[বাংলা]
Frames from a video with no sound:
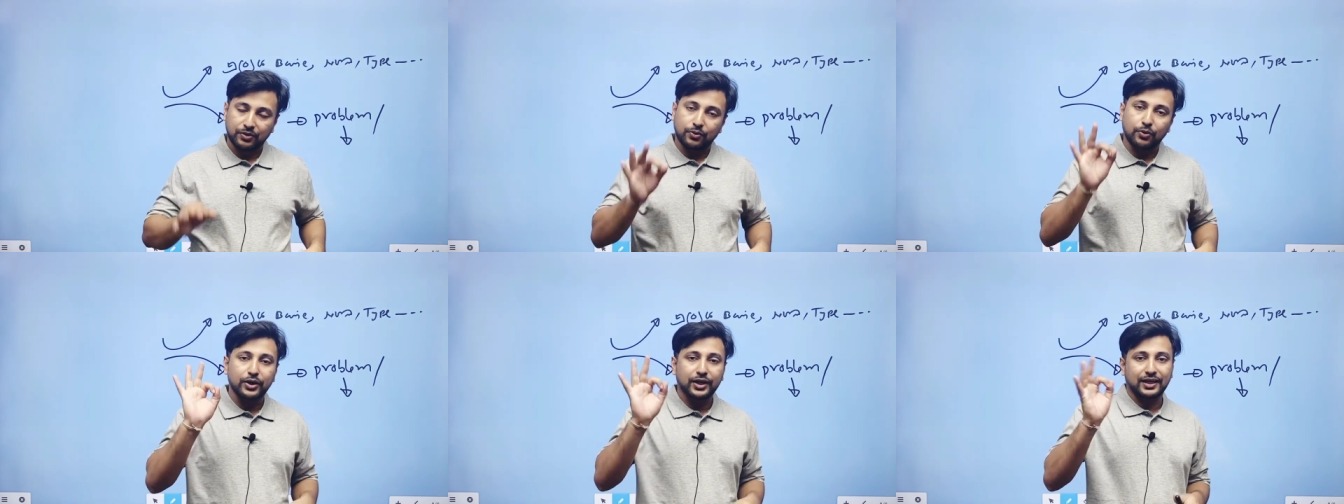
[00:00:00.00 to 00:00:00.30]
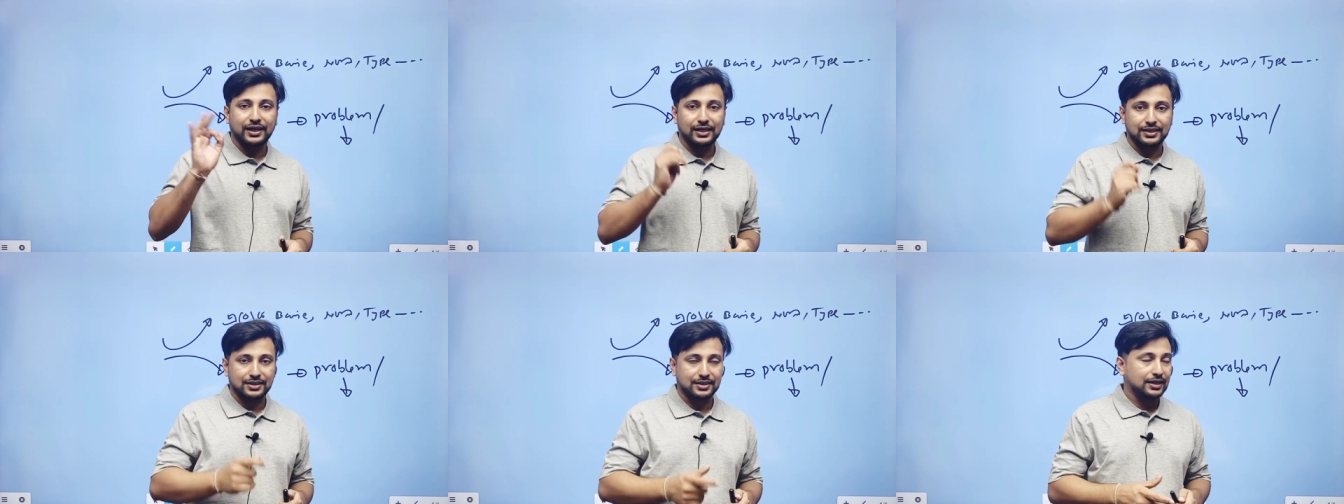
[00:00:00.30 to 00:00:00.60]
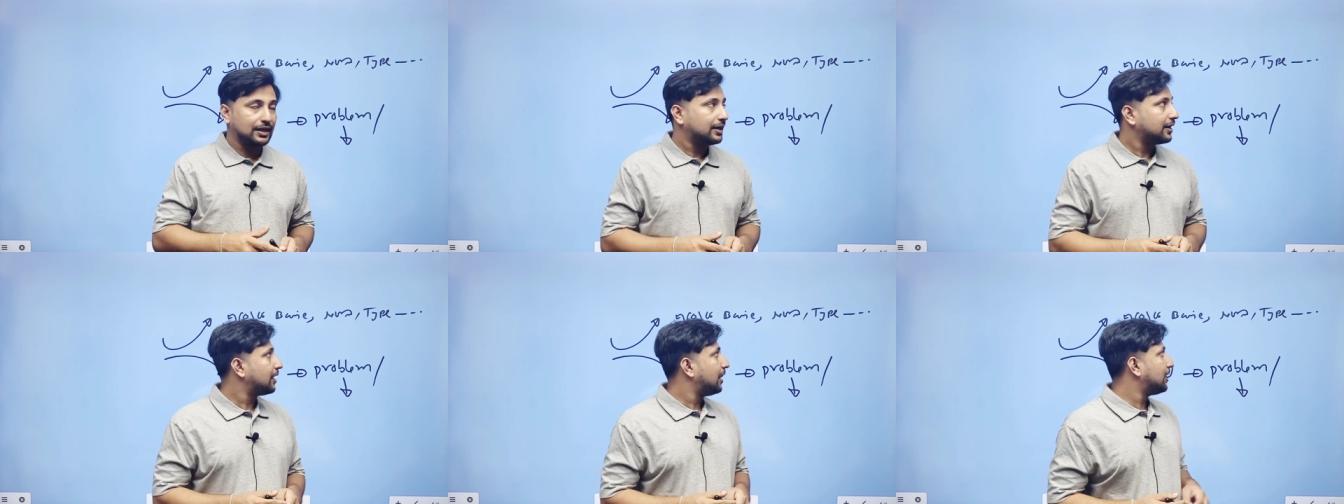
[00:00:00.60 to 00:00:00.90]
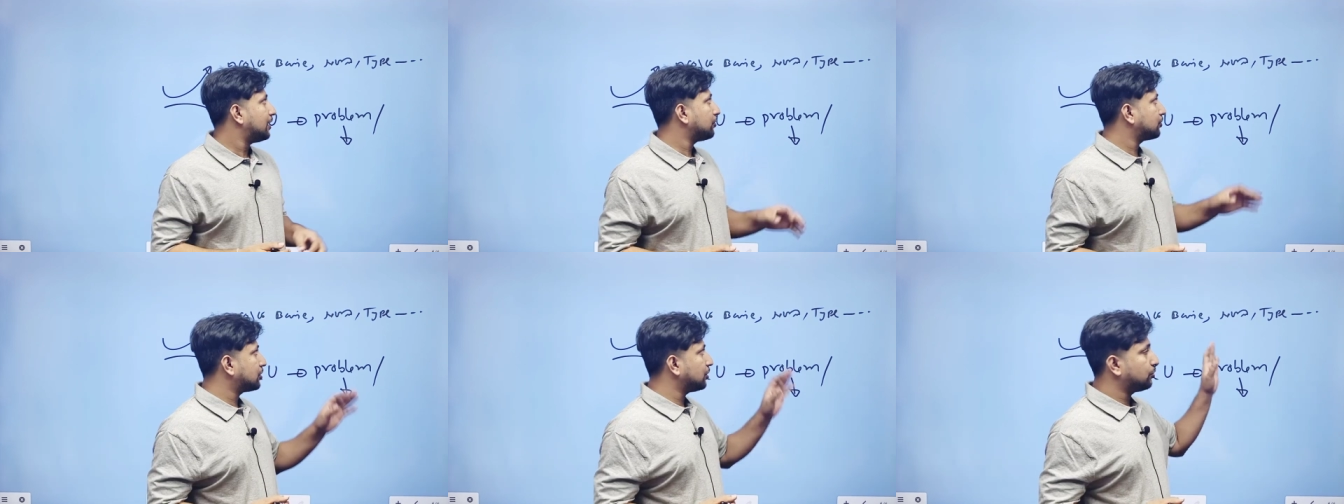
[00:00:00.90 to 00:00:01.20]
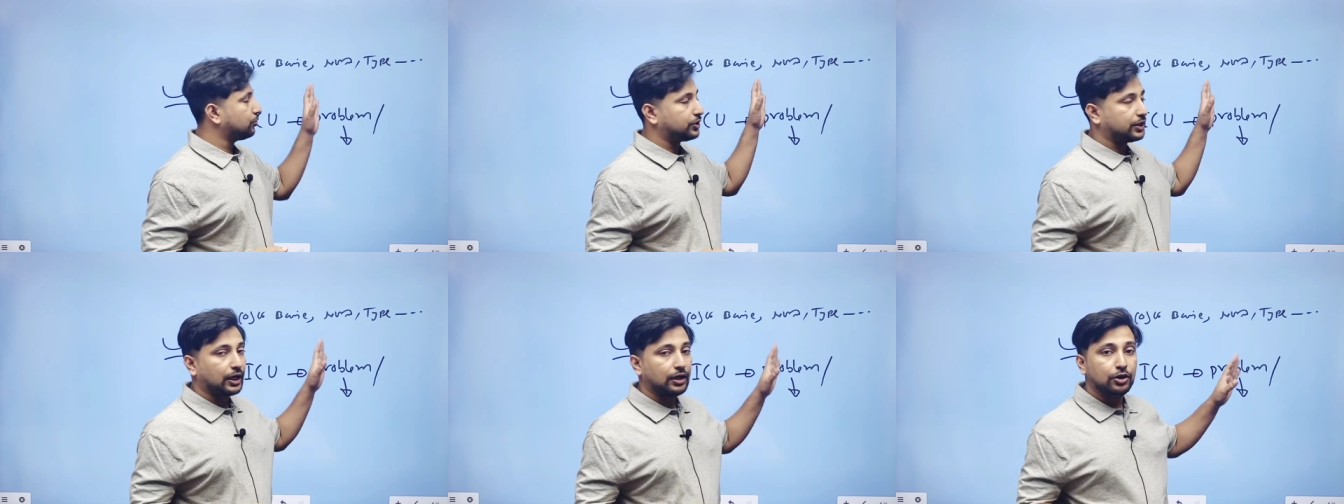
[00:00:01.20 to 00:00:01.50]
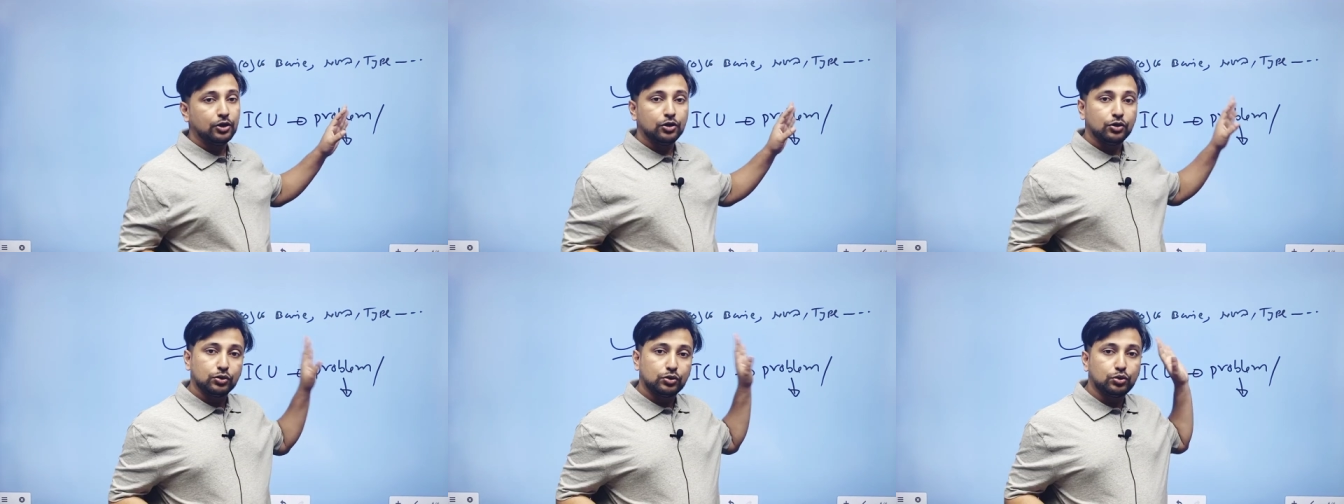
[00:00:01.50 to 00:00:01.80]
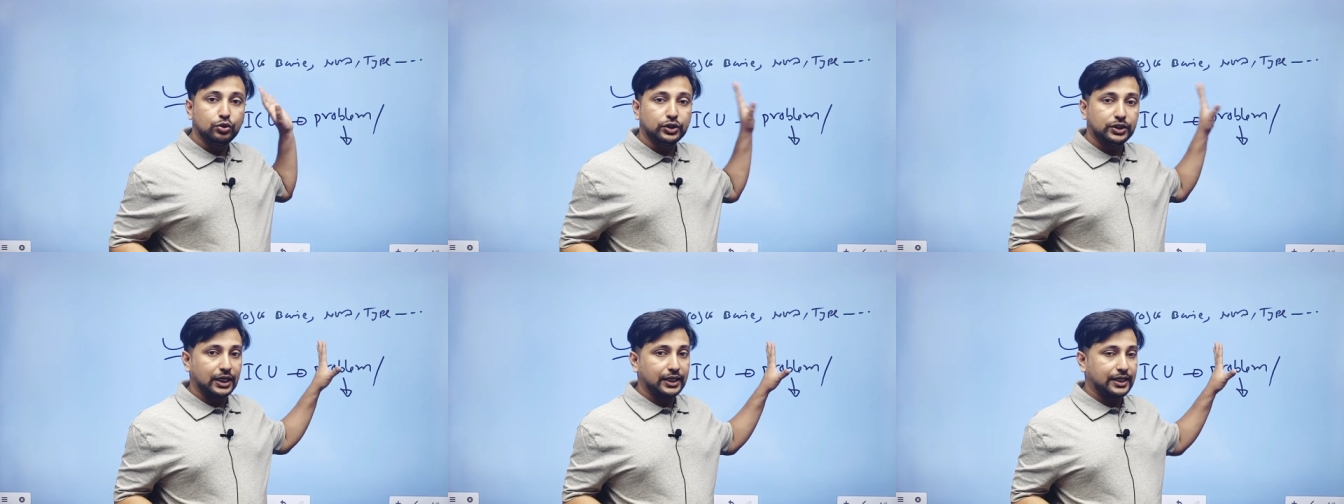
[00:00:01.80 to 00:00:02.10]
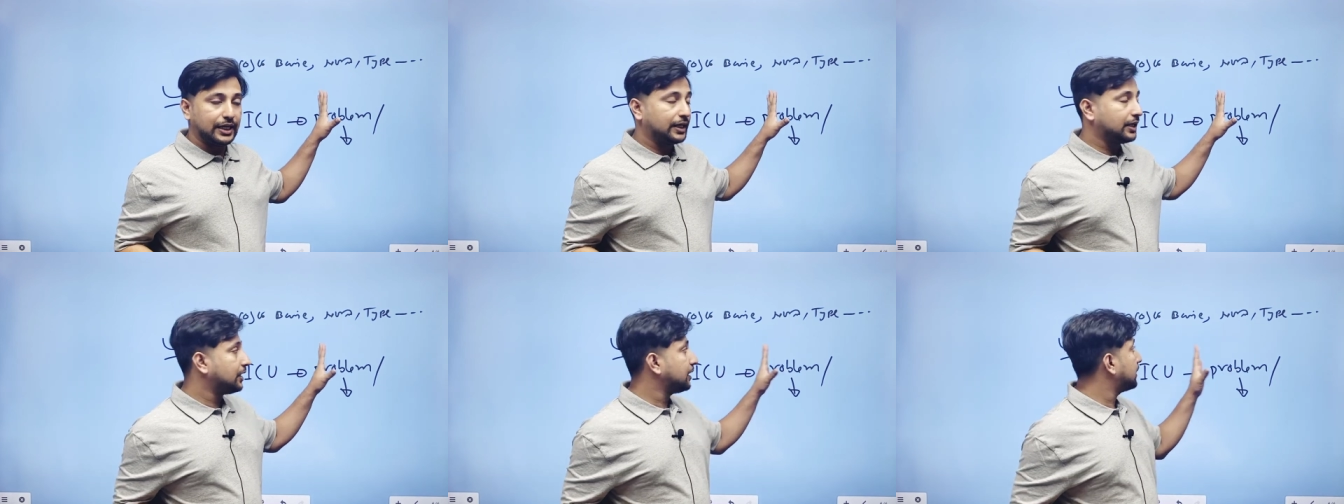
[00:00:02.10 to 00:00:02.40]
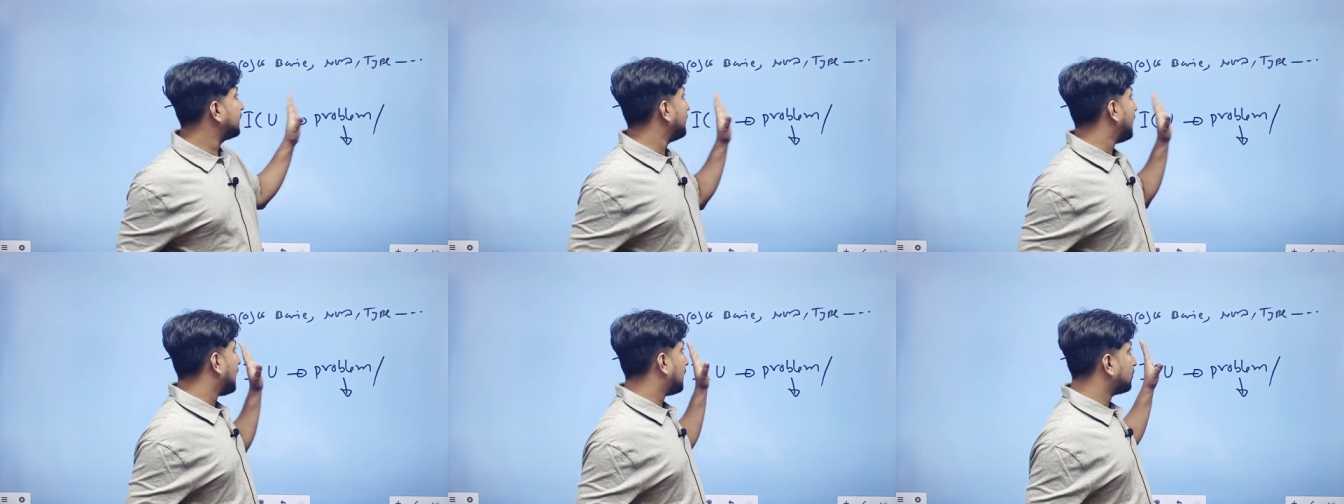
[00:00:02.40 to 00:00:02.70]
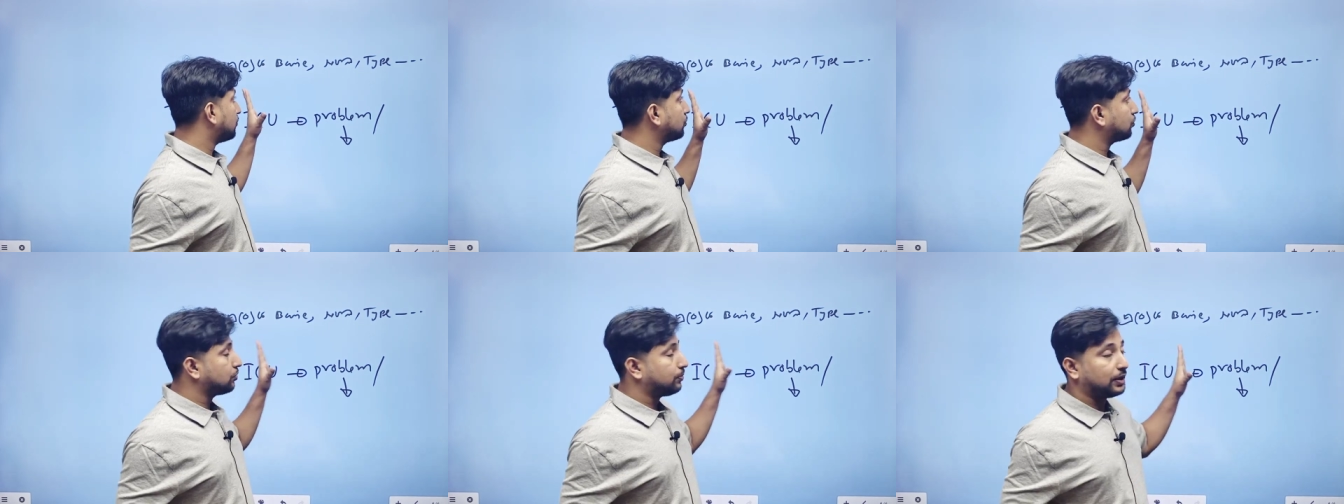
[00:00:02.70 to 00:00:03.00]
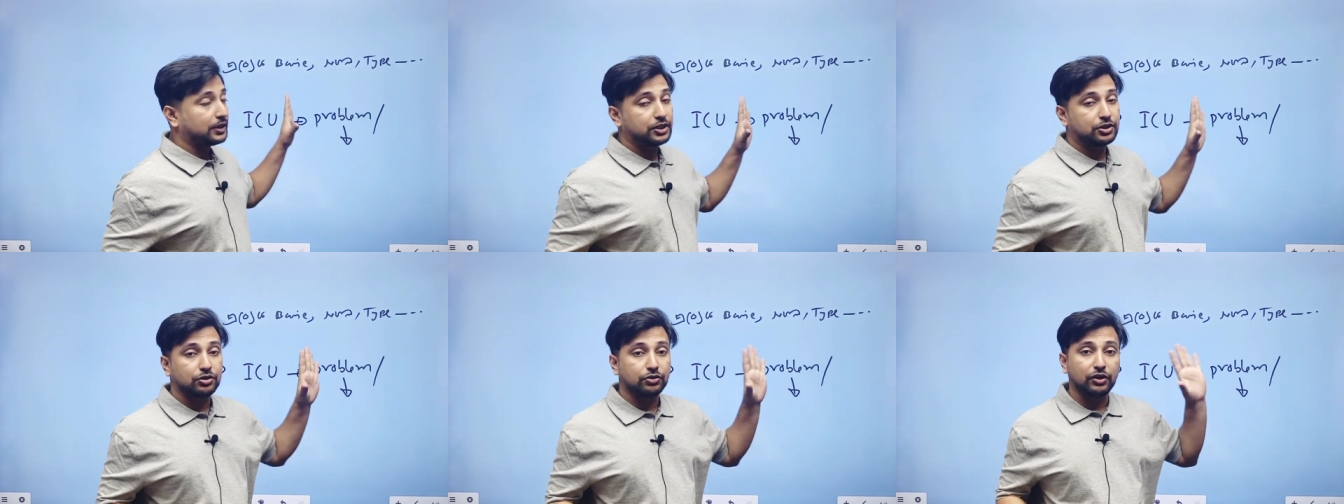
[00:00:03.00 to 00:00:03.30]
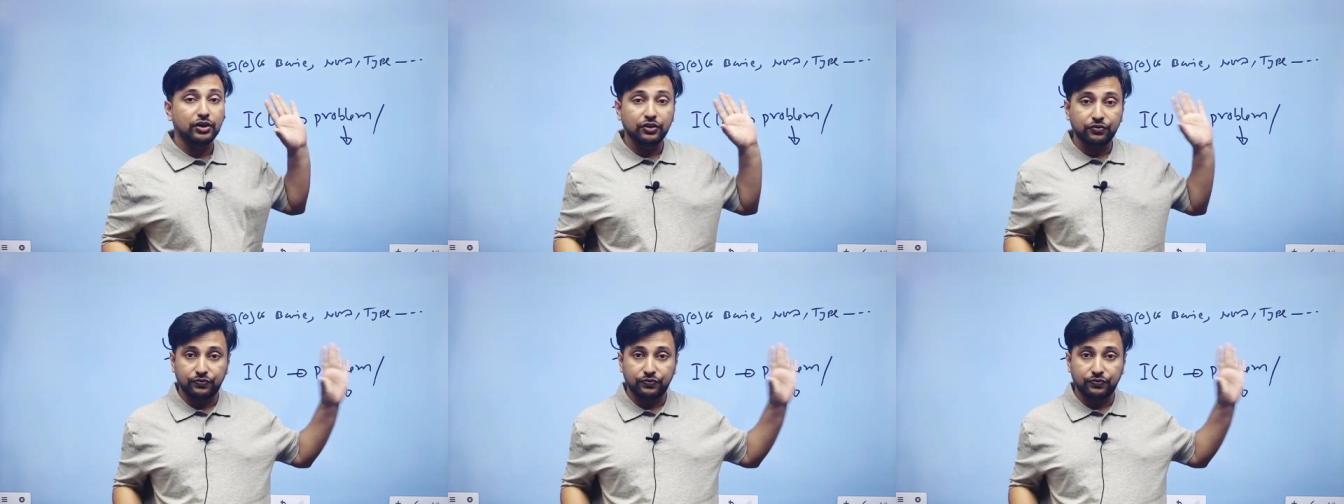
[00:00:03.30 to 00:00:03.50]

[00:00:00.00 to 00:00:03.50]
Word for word: ওই কাজটা এইটা হচ্ছে দুইটা দুইটা টেকনিকই এখন তোমাদের জন্য